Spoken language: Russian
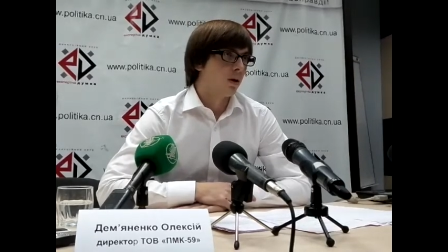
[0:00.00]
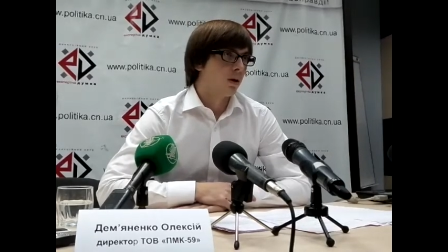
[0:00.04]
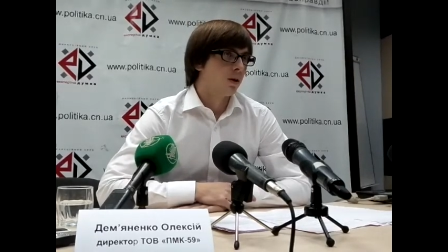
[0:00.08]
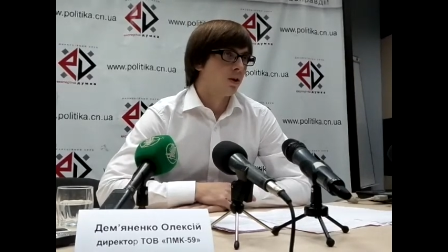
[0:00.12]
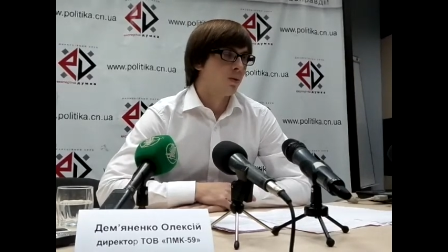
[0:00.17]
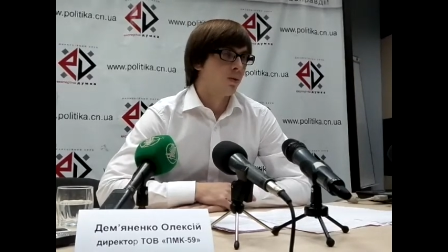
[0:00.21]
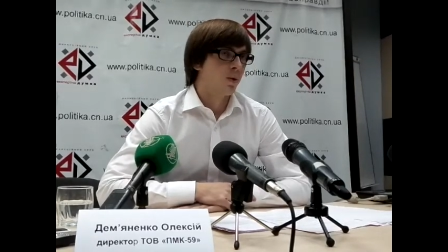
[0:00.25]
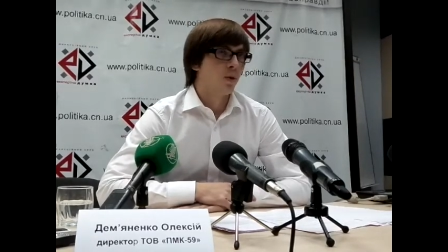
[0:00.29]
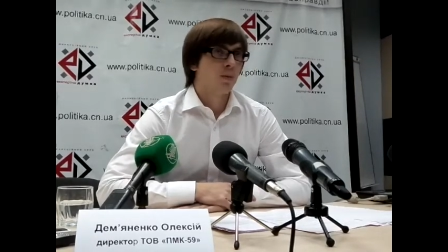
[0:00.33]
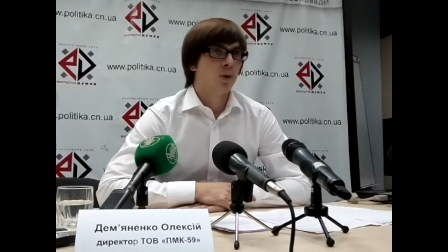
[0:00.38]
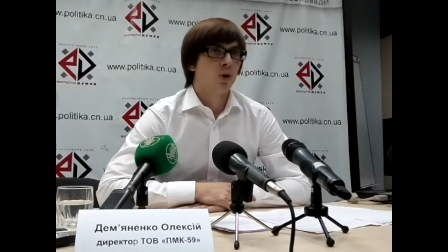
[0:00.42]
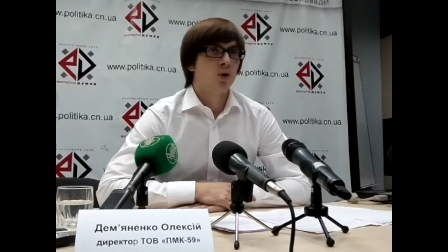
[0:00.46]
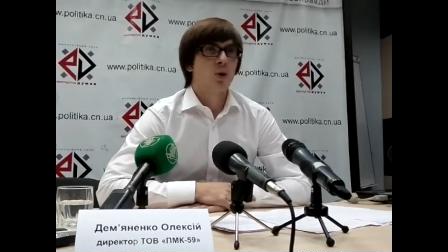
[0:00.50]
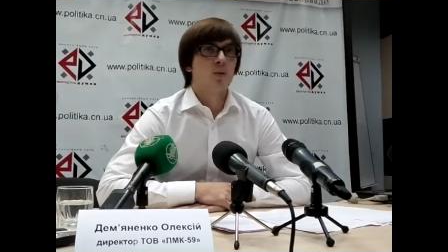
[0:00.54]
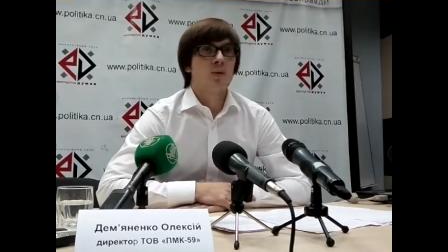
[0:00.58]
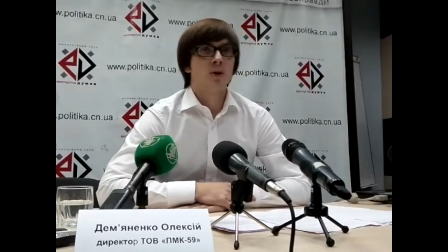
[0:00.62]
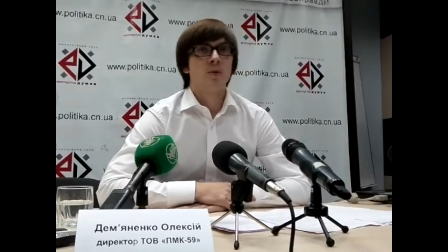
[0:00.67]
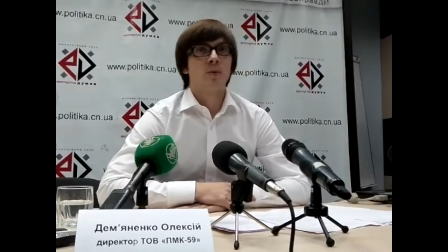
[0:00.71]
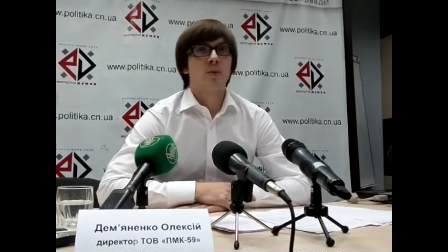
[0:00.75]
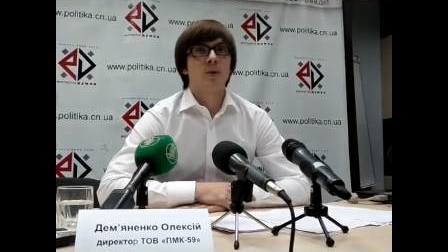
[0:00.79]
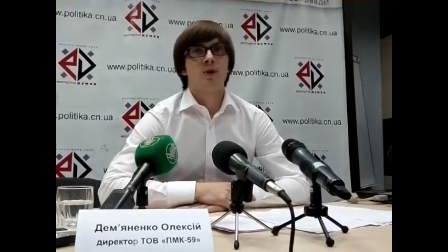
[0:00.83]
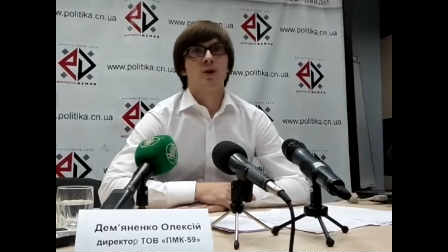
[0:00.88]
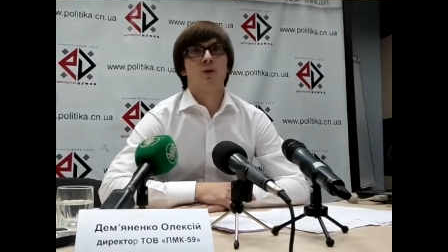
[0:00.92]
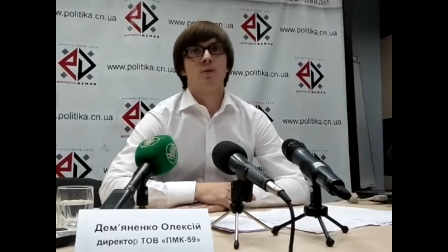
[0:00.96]
Теперь
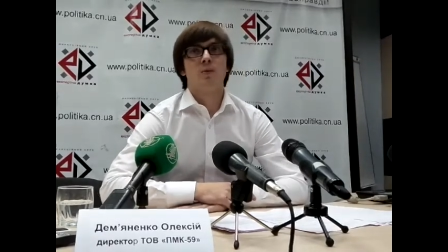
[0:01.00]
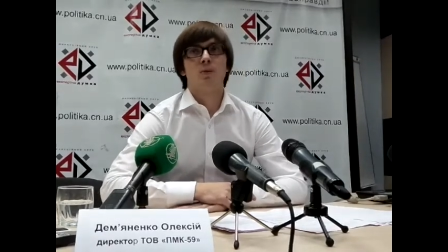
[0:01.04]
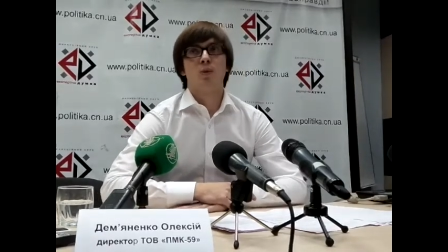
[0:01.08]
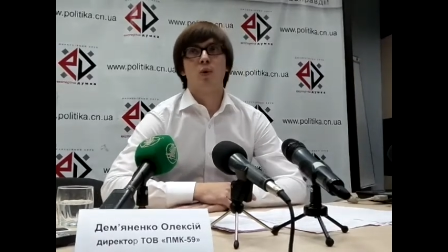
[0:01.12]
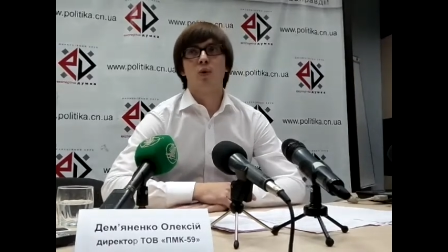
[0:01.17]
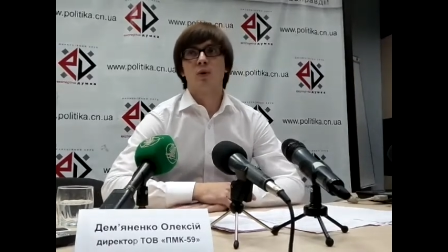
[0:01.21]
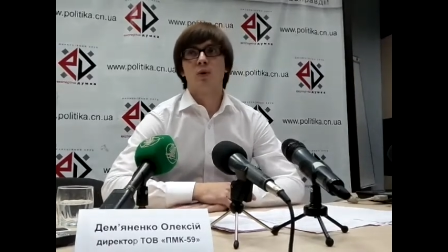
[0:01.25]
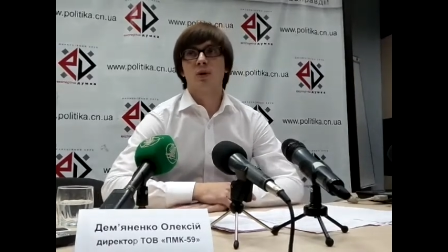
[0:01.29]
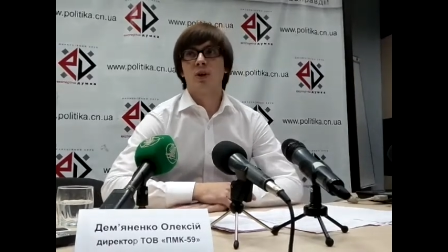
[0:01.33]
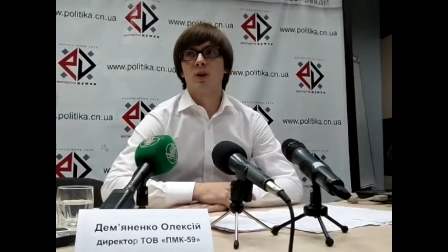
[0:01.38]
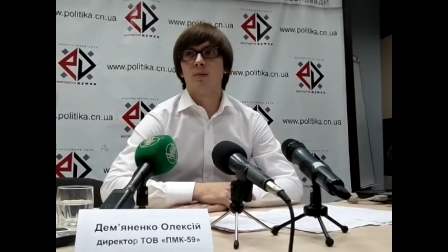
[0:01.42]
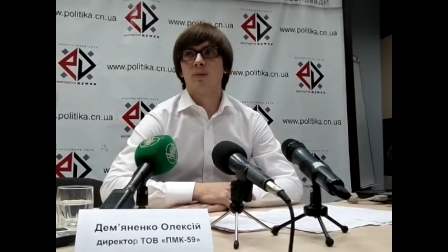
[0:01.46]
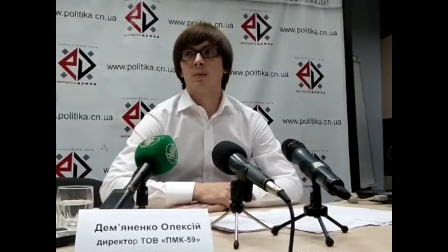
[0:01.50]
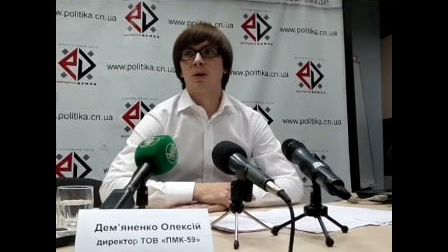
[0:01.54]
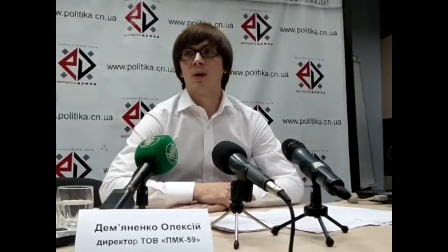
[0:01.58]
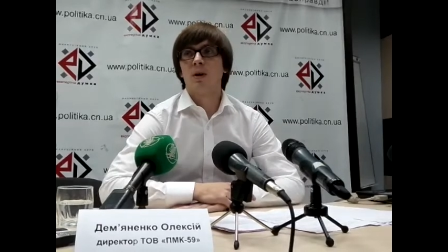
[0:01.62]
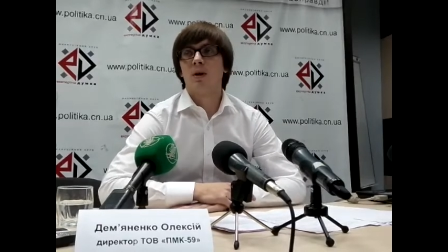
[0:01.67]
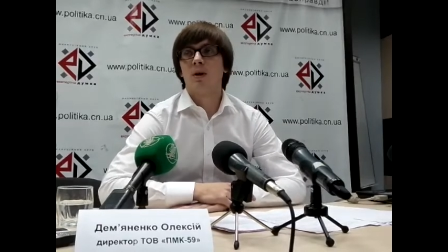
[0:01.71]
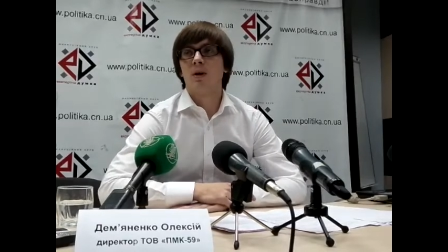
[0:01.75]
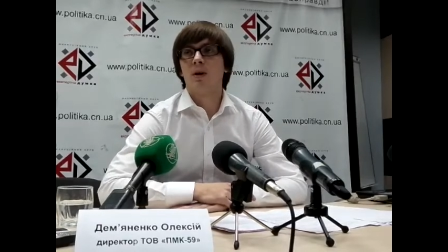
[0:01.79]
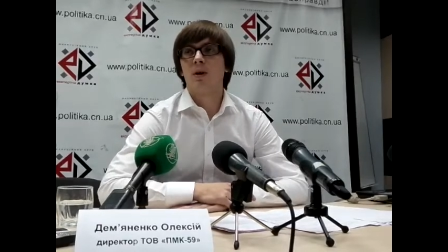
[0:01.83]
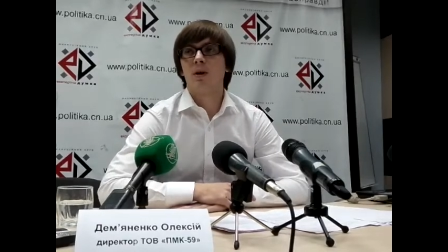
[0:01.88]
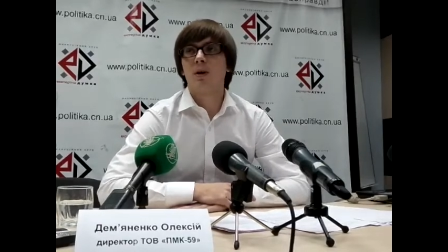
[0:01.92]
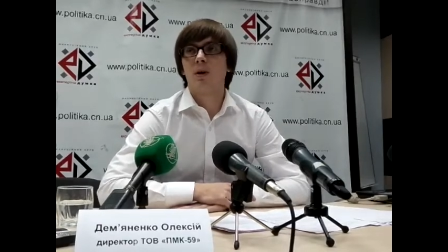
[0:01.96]
пройдемся по тем пунктам,
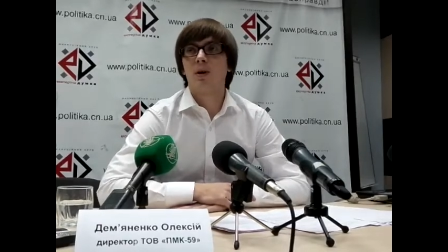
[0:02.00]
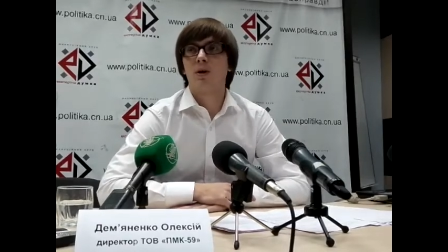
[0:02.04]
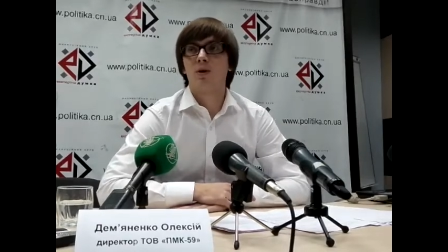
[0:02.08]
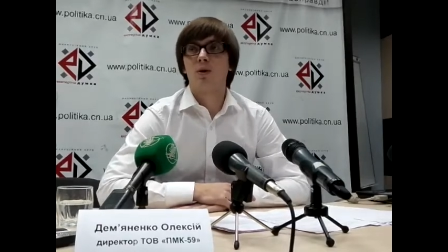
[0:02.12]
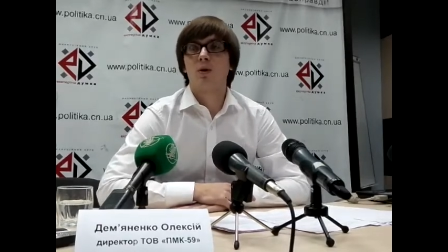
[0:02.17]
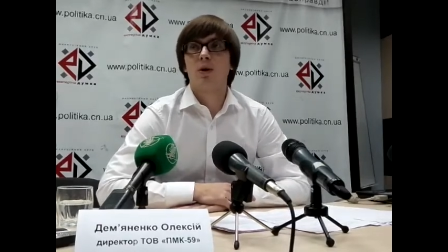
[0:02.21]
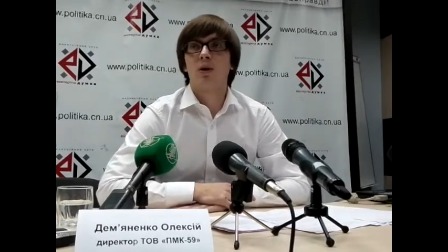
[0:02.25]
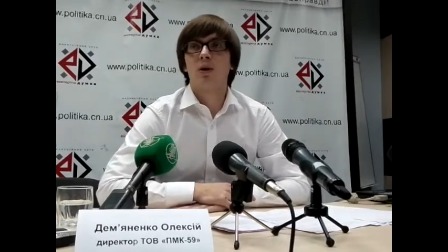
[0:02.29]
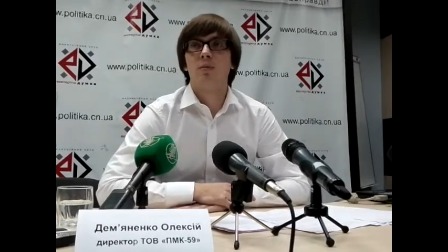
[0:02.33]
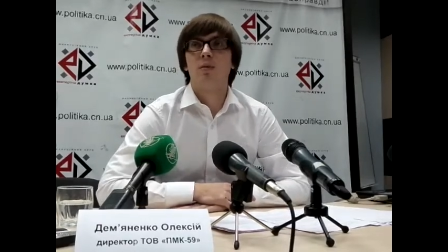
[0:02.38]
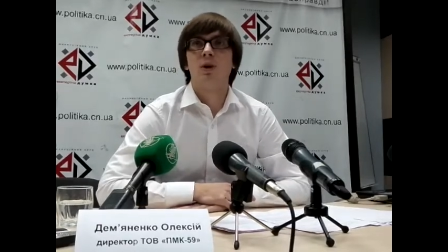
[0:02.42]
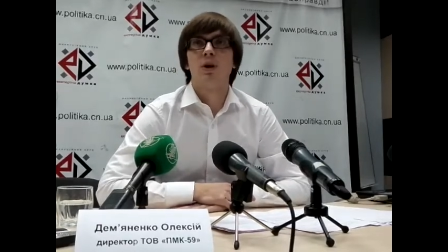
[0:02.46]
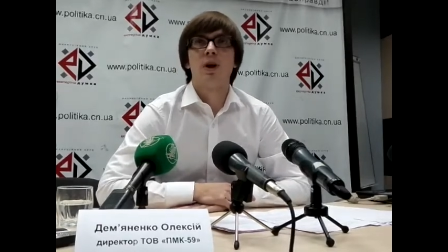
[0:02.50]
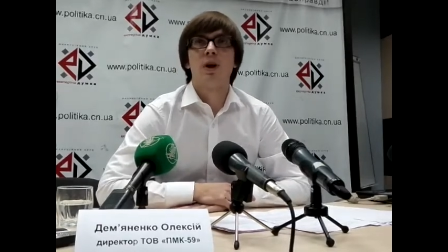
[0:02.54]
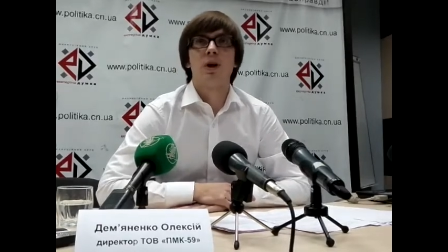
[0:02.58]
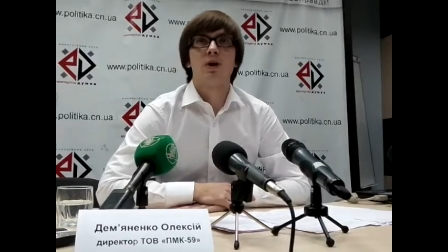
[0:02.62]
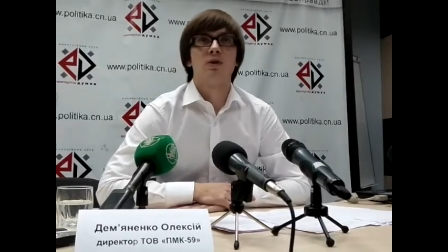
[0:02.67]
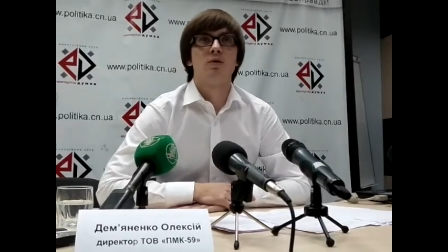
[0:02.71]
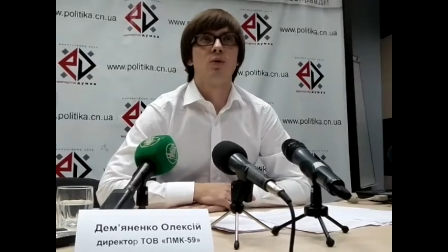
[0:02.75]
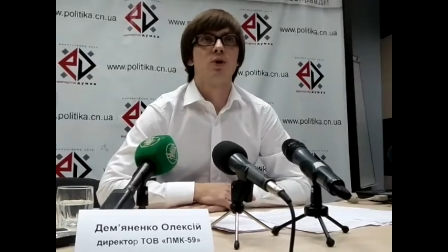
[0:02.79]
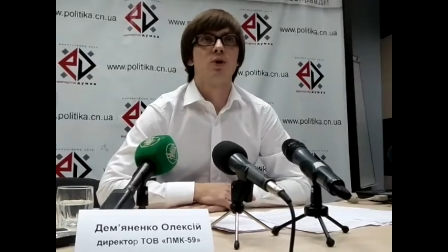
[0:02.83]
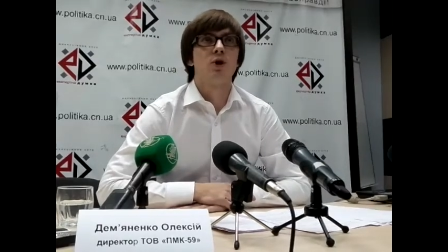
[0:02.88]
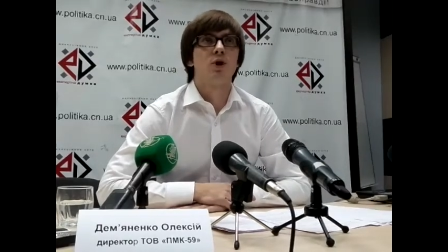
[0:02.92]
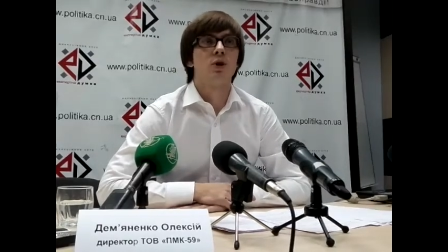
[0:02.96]
которые были
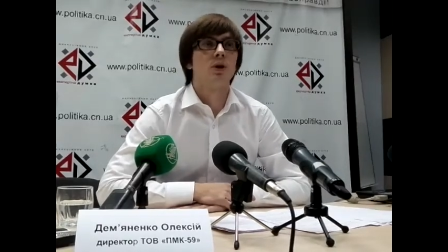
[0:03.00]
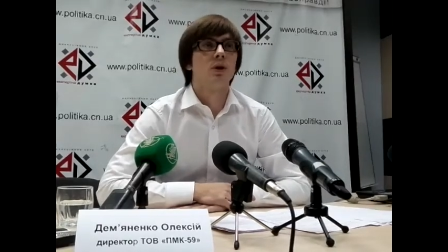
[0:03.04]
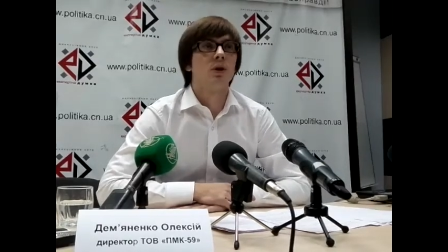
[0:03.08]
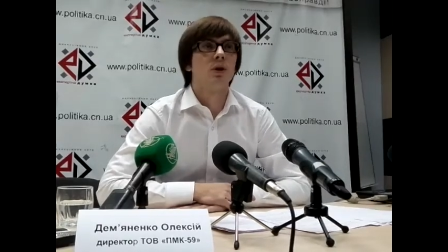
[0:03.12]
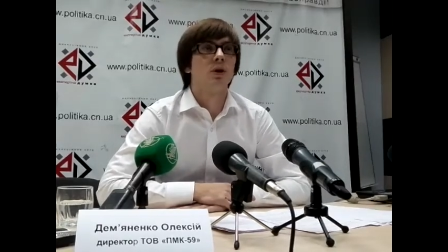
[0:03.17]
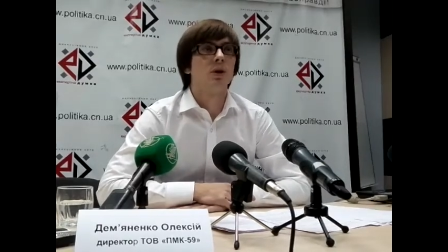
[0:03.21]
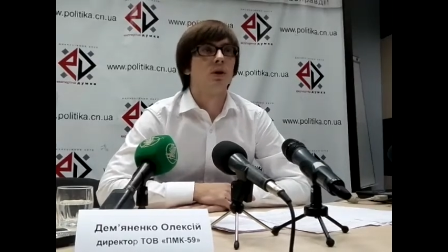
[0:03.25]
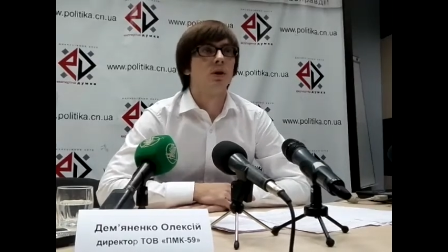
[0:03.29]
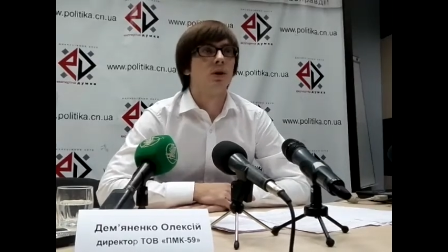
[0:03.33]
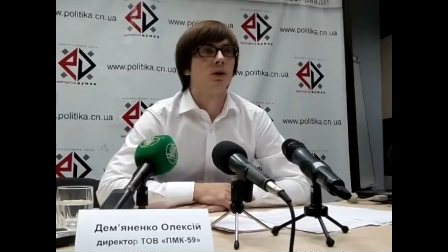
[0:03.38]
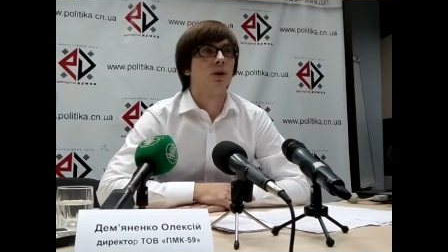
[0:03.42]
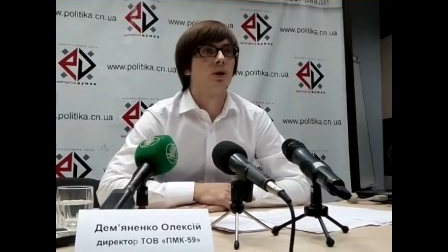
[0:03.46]
озвучены